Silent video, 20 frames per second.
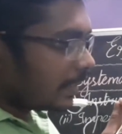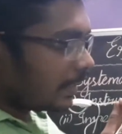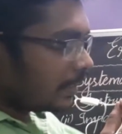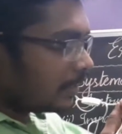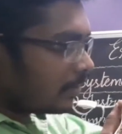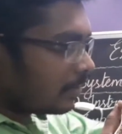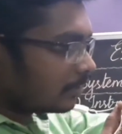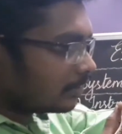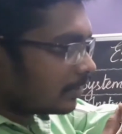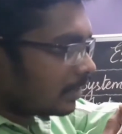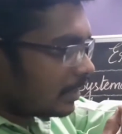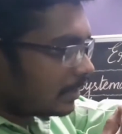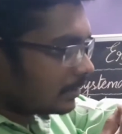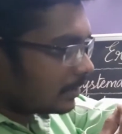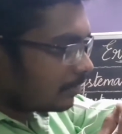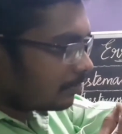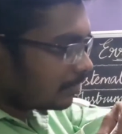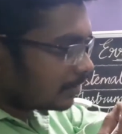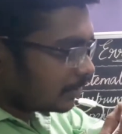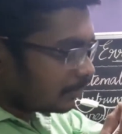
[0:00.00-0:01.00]
டென்
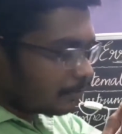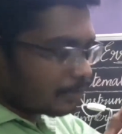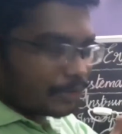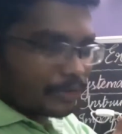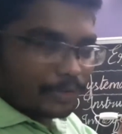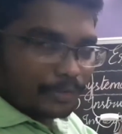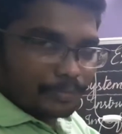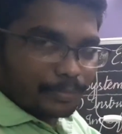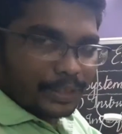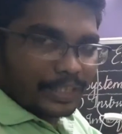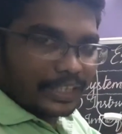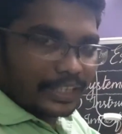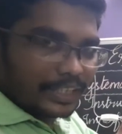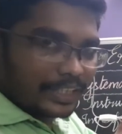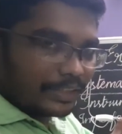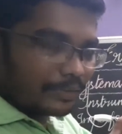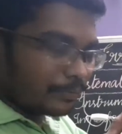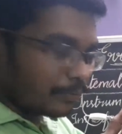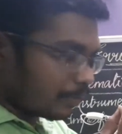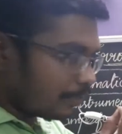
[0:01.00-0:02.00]
ஆசிலேஷன் வச்சு ஒர்க் அவுட்
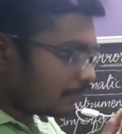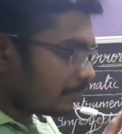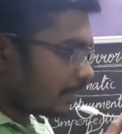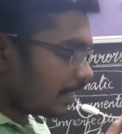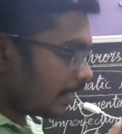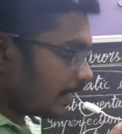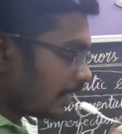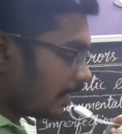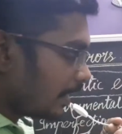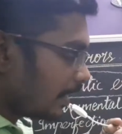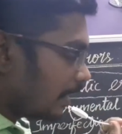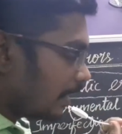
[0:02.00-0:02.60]
பண்ணி ஒரு வேளை